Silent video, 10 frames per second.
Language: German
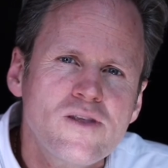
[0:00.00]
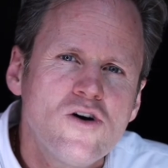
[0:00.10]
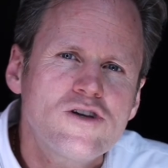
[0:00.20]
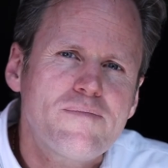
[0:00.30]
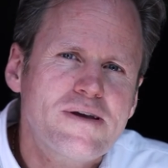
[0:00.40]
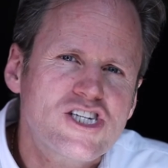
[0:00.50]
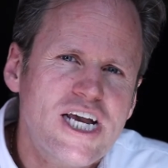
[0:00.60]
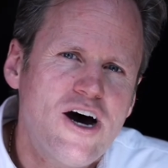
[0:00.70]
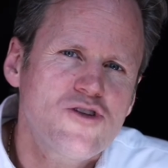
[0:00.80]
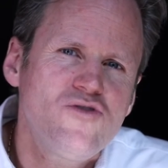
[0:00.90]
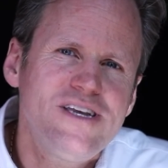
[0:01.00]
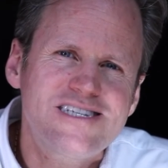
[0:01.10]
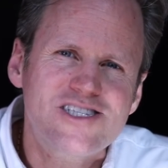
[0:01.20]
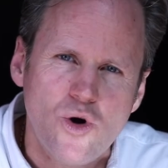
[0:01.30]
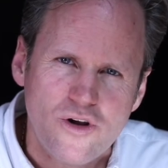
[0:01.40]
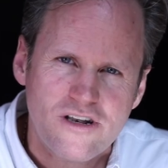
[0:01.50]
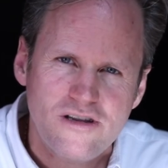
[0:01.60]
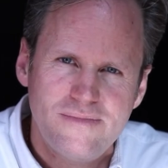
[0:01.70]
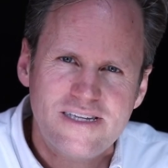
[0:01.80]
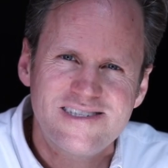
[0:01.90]
und habe geschaut, wie es dort
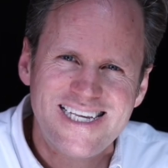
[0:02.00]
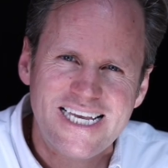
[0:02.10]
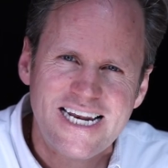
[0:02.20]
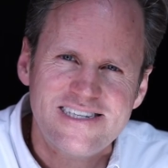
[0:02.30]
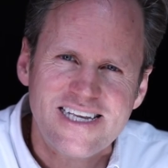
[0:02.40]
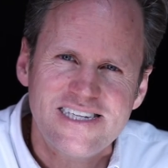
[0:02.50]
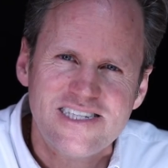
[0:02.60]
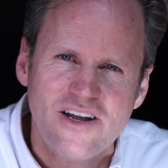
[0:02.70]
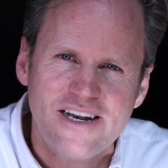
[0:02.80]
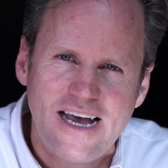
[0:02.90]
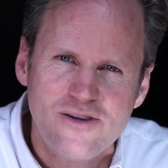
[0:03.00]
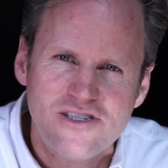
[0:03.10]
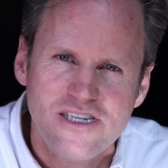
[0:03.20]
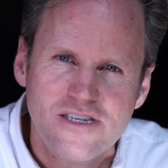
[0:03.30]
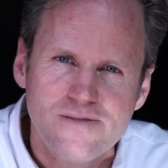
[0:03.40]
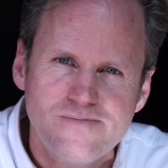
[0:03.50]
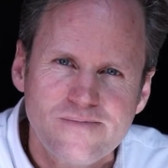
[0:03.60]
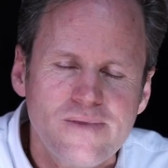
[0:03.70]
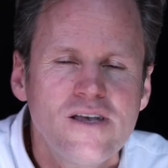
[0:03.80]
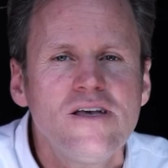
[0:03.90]
mit den Sicherheitskennzahlen aussieht.
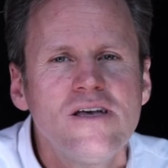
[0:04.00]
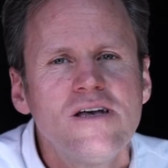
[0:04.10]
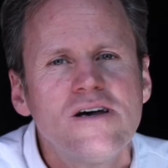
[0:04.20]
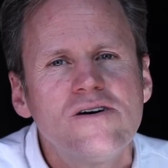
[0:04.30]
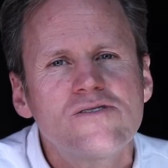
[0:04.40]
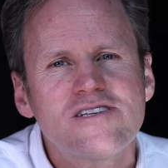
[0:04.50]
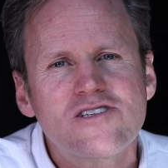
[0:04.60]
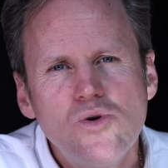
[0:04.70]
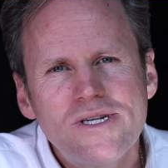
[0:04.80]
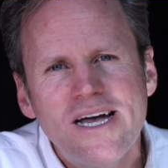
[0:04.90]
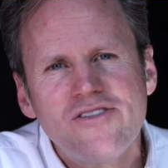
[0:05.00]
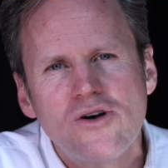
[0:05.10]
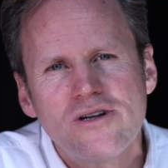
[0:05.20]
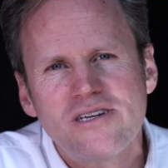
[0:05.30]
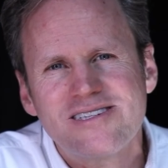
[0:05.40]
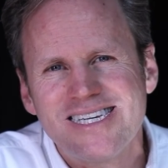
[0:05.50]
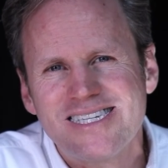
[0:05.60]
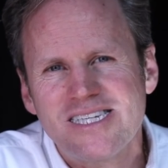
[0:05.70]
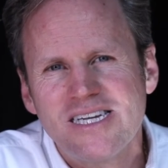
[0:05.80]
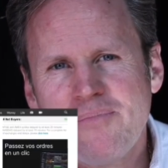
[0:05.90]
Und das Gute an Reuters
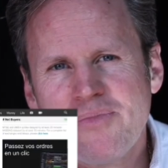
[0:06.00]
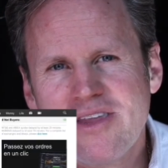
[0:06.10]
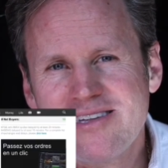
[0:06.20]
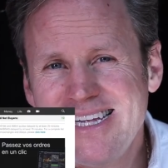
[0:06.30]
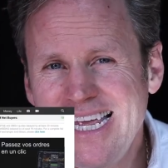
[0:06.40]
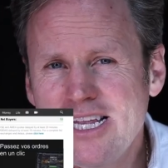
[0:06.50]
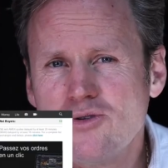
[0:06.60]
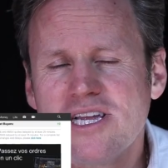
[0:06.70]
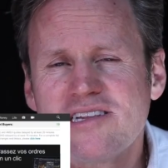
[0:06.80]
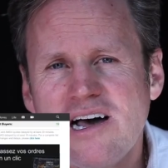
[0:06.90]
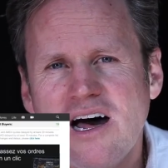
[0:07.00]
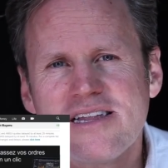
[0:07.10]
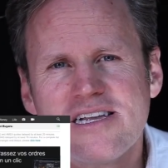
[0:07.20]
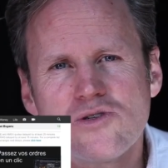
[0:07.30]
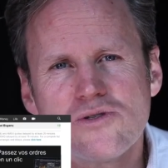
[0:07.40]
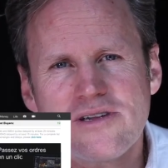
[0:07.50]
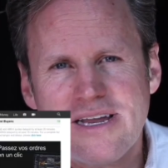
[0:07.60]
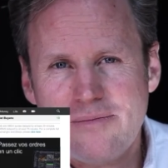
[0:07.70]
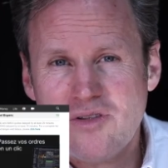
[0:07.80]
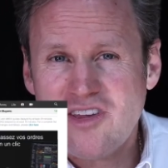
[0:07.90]
ist, dass sie nicht nur die Zahlen des
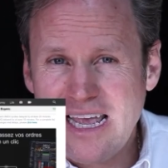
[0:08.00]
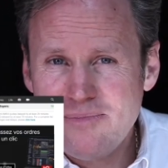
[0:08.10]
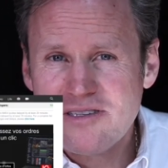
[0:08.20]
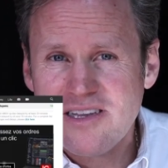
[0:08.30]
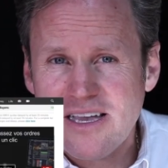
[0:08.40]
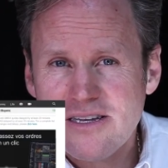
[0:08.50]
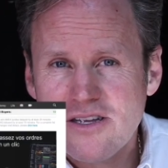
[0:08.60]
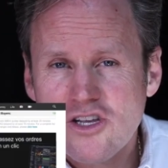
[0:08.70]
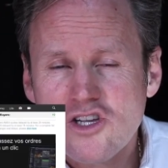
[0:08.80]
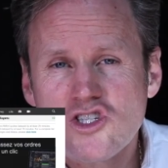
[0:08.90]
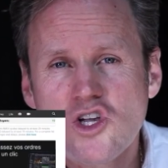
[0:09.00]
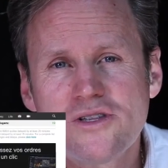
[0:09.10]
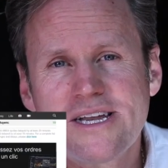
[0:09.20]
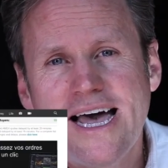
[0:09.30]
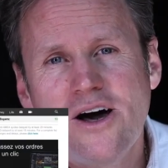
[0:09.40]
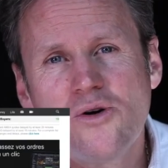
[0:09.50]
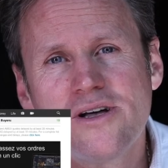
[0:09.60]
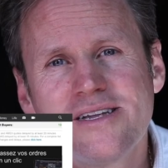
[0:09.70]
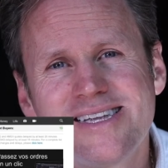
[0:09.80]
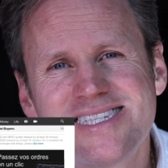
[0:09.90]
Unternehmens selbst sehen, sondern auch
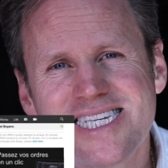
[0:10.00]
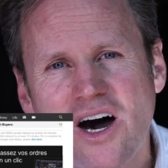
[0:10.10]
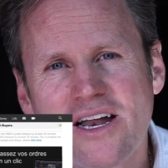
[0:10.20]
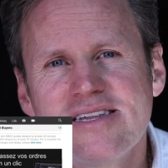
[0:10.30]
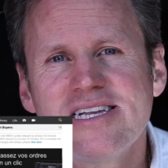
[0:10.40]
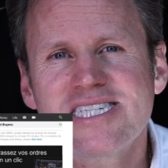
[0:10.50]
die Zahlen des